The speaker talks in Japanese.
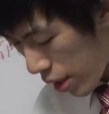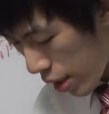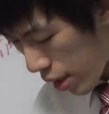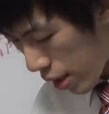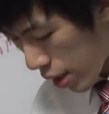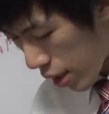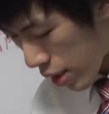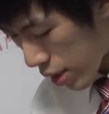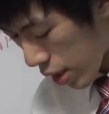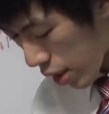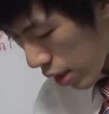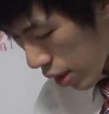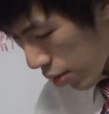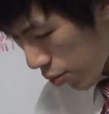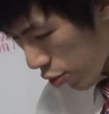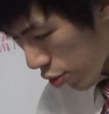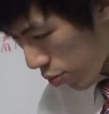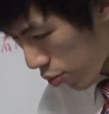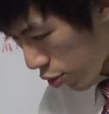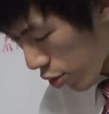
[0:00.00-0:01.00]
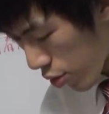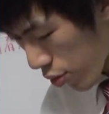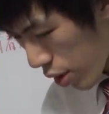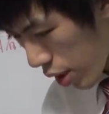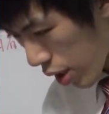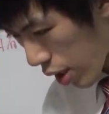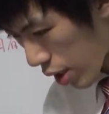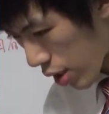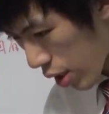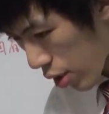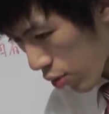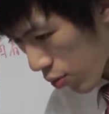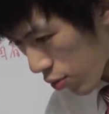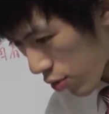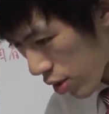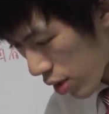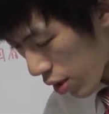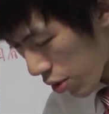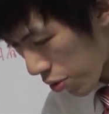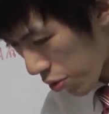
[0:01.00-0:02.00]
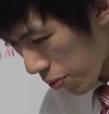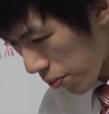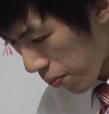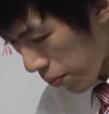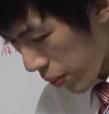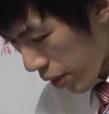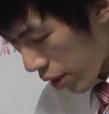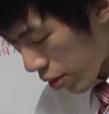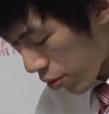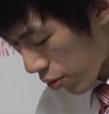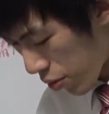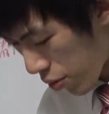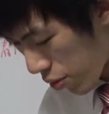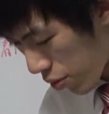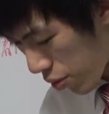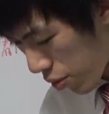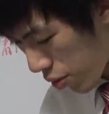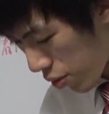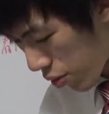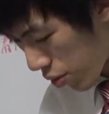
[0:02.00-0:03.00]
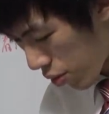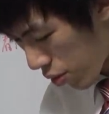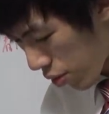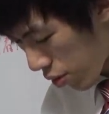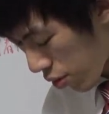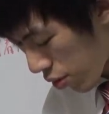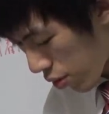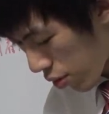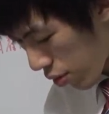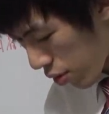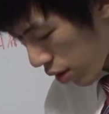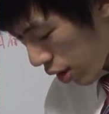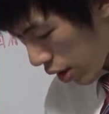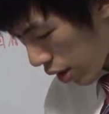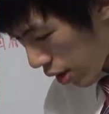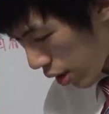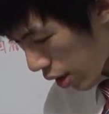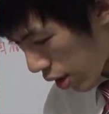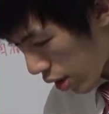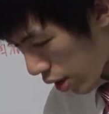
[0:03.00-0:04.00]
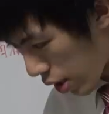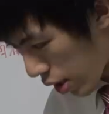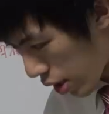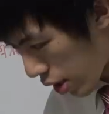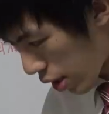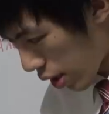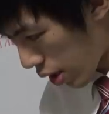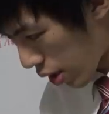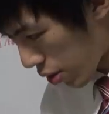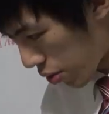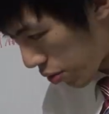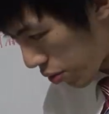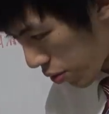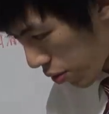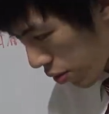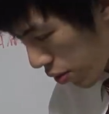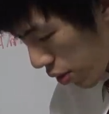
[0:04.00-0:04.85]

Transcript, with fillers: えー、何でしたっけもう、もう一個なんかあったと思うんですけど、あのー、ななんだ、あの、